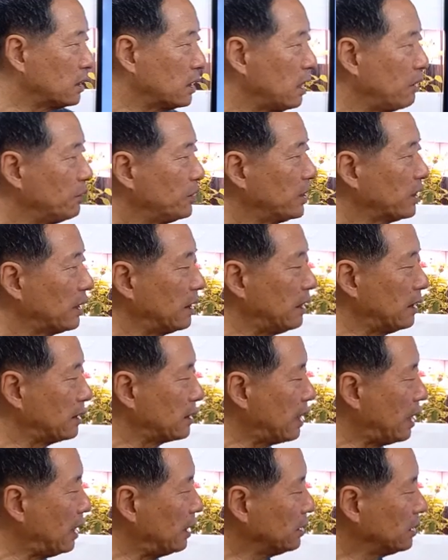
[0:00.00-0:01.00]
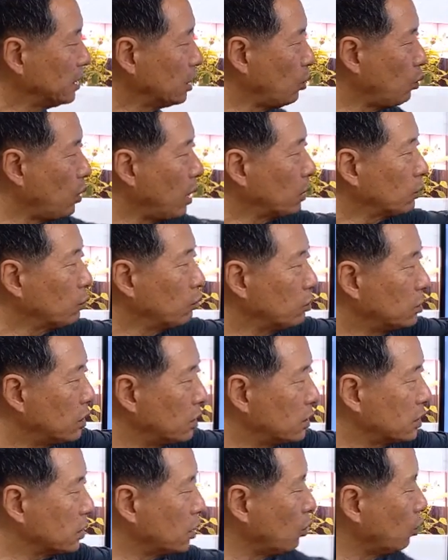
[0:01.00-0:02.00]
참석했는데 사실은 화순채
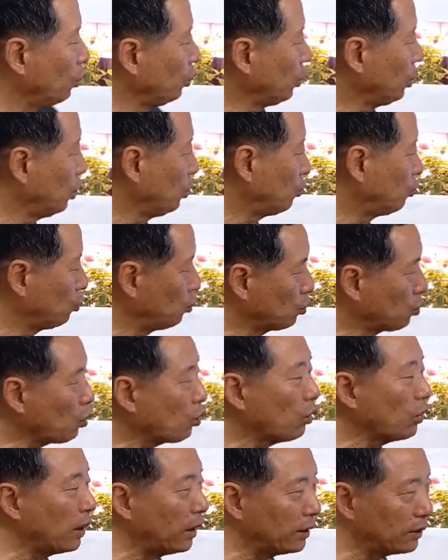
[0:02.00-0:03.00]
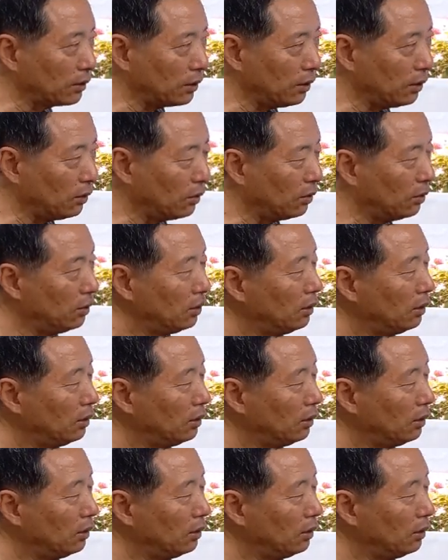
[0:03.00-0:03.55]
씨가 오히려 주도를 했어요.